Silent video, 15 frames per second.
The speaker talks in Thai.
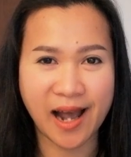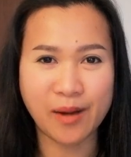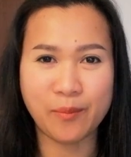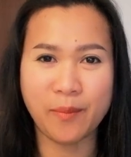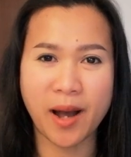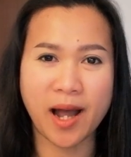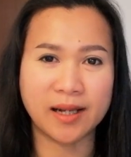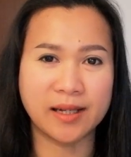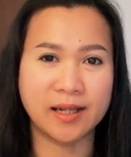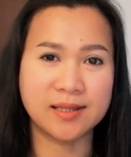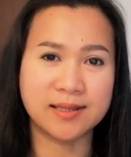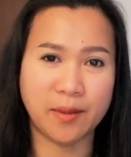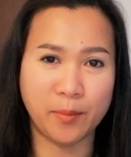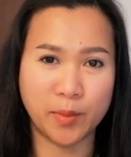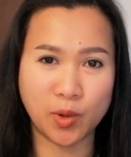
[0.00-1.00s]
รักมากเลย
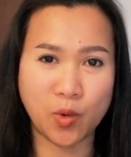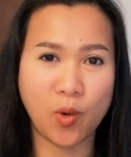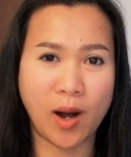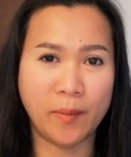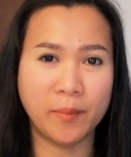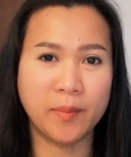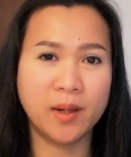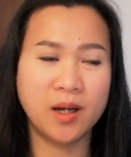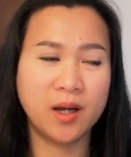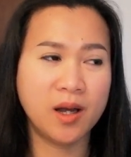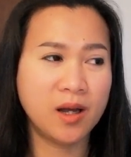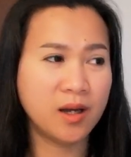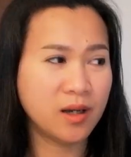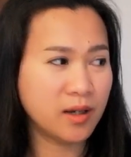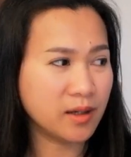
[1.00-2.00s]
นะสำรวม
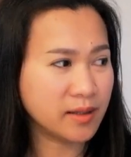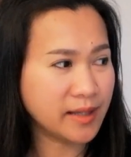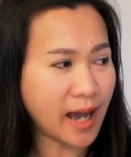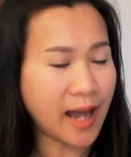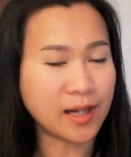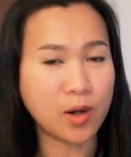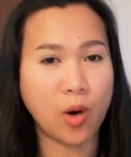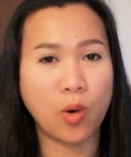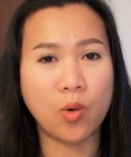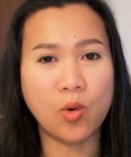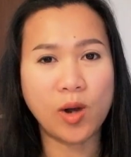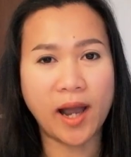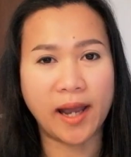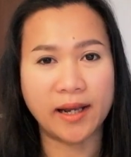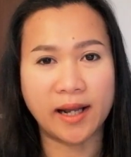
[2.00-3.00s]
ญาติของ
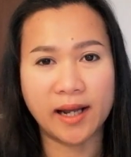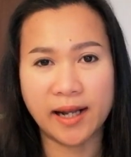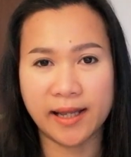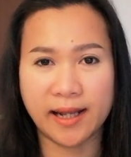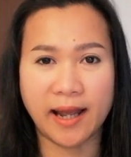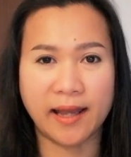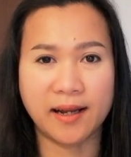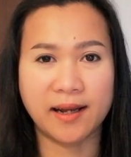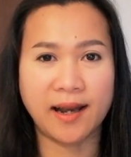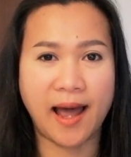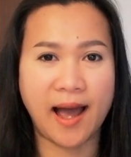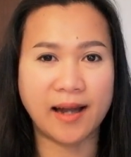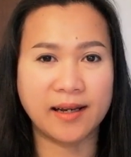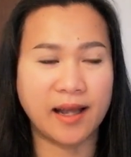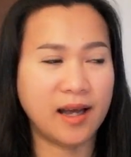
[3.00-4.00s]
กุ๊กไก่นะ ใครๆ ก็
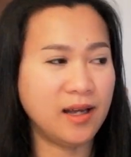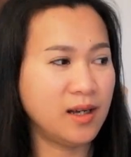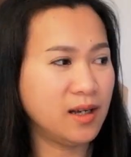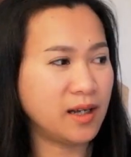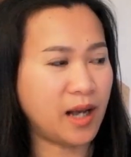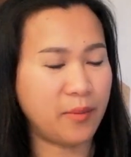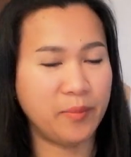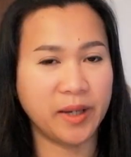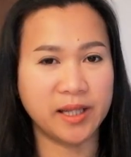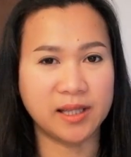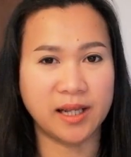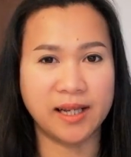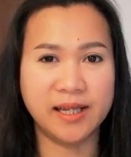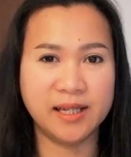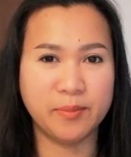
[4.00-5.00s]
รักนะ กลับไปอิ
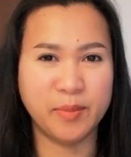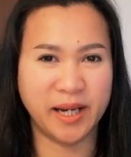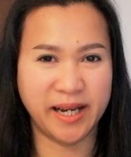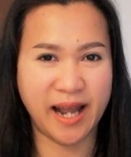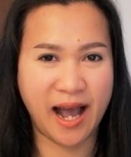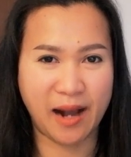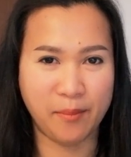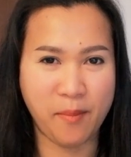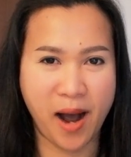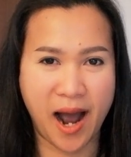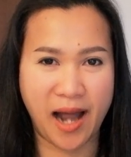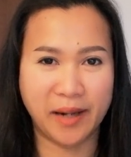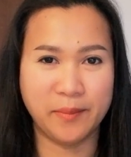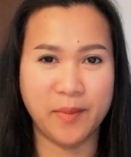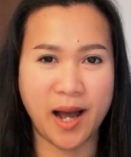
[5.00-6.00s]
ตาลีเหมือนนาง
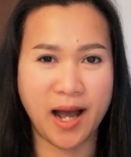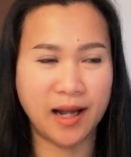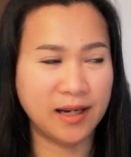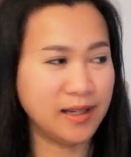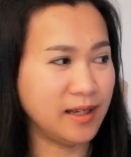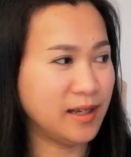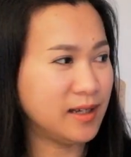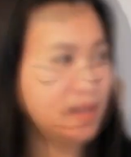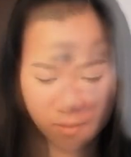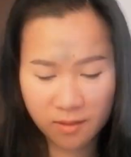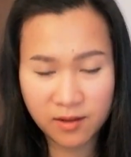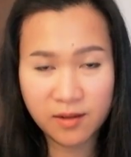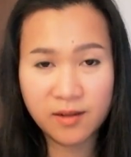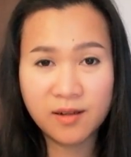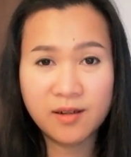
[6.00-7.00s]
มารมากเลย
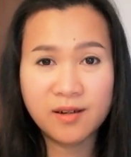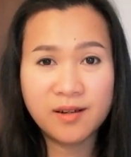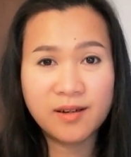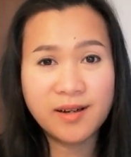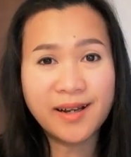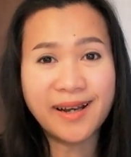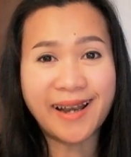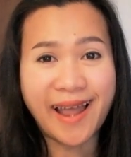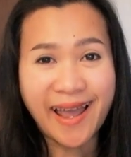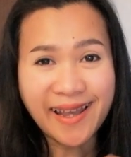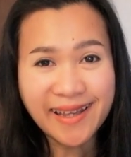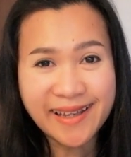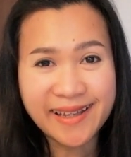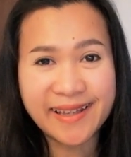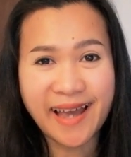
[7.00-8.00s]
และ
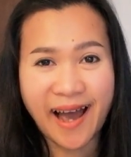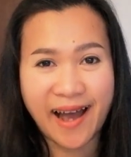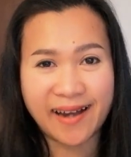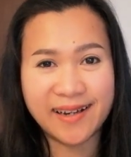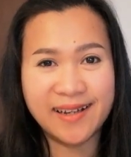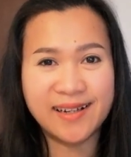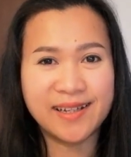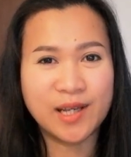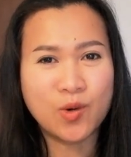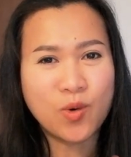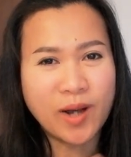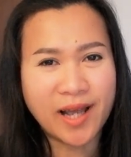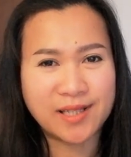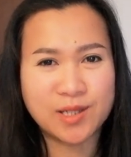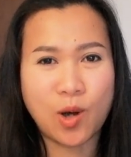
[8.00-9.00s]
อีกอย่างหนึ่งที่
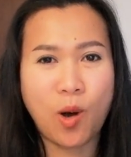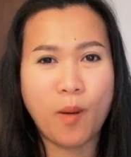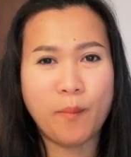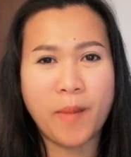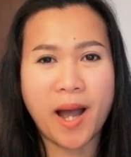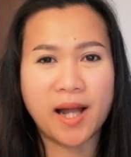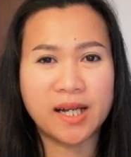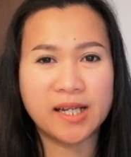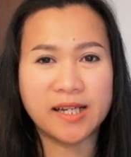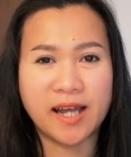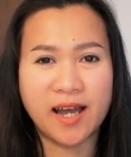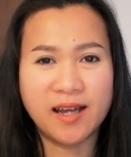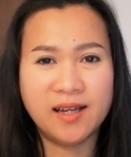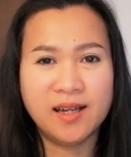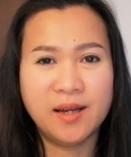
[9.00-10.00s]
กุ๊กไก่ชอบมากเลย
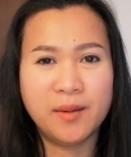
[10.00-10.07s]
นะ